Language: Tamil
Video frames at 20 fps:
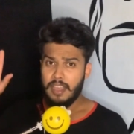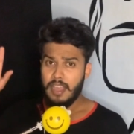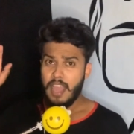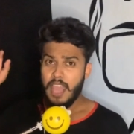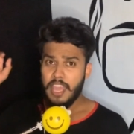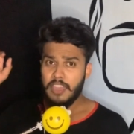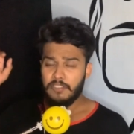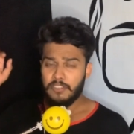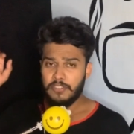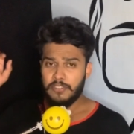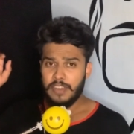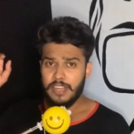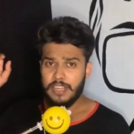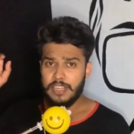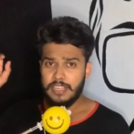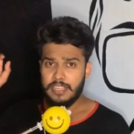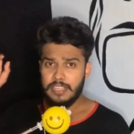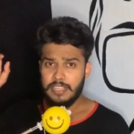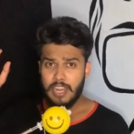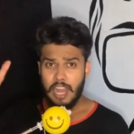ஹாய் எவ்ரி ஒன்
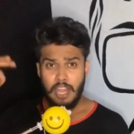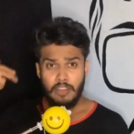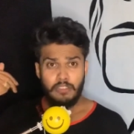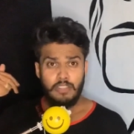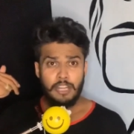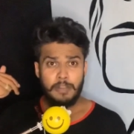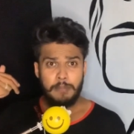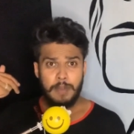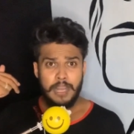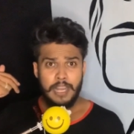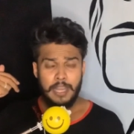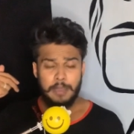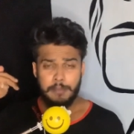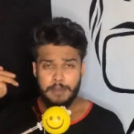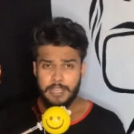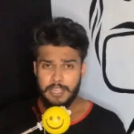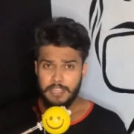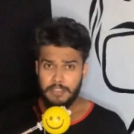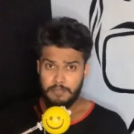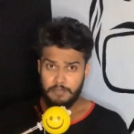நான் உங்கள்
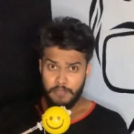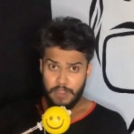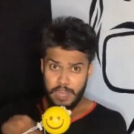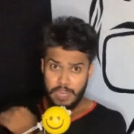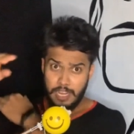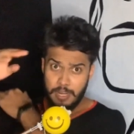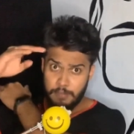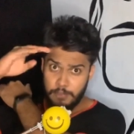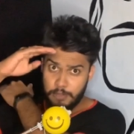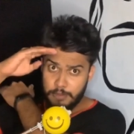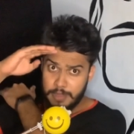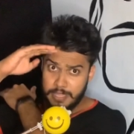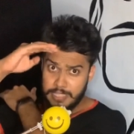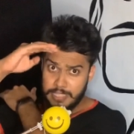பண்ணாபினி வெல்கம் டு மை